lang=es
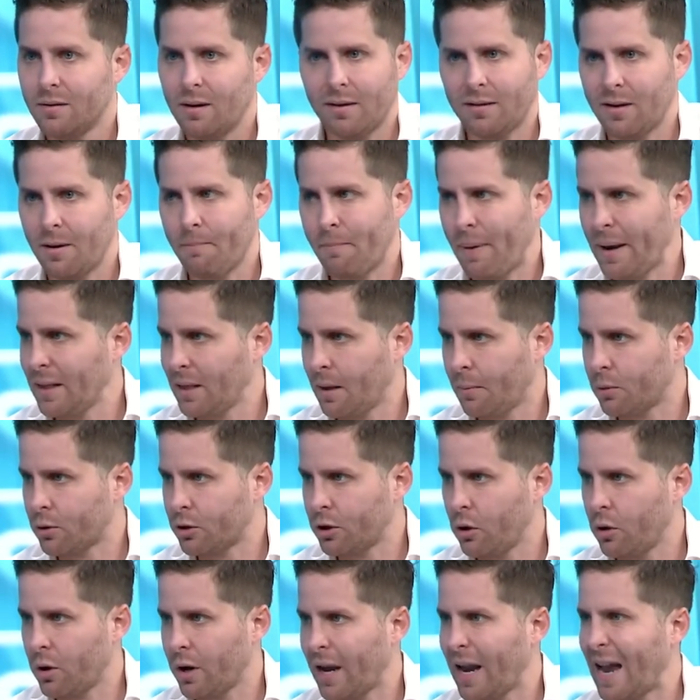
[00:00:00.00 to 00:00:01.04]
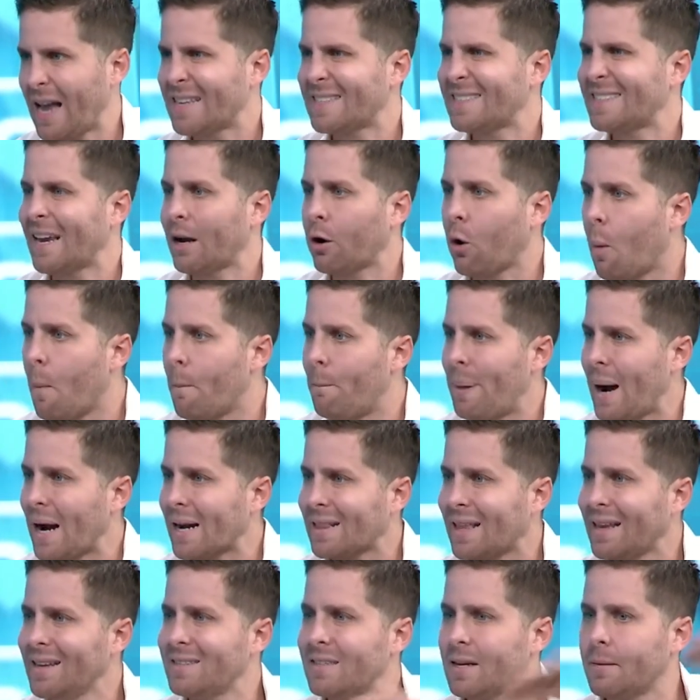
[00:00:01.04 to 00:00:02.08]
ese 20% que queda, se
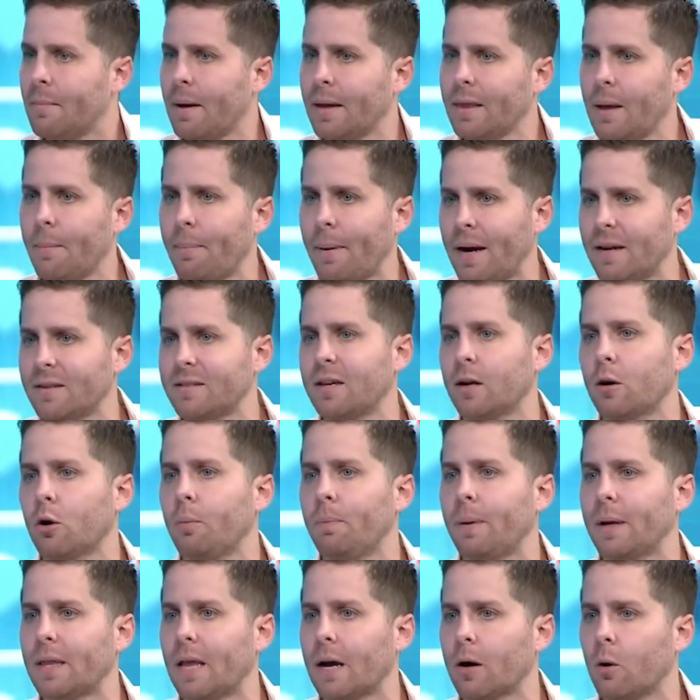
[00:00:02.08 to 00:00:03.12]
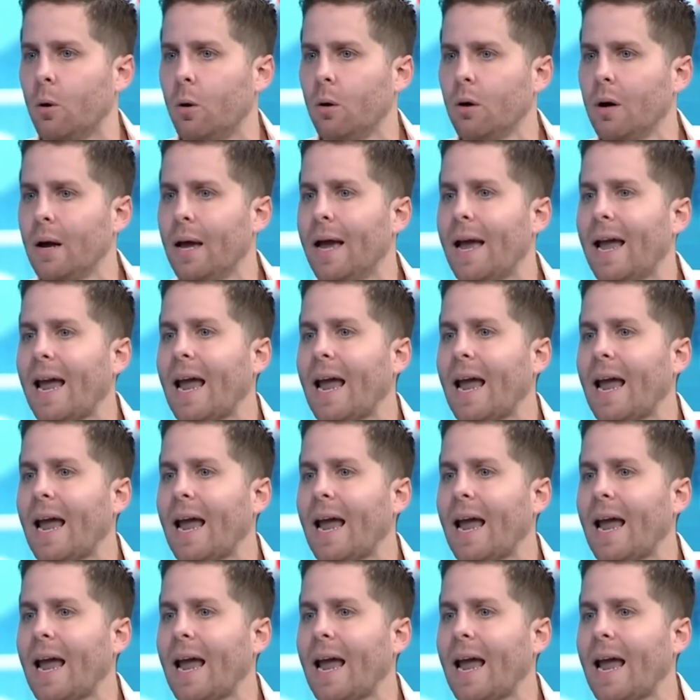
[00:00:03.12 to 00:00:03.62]
compacta y se manda para Cerro Patacón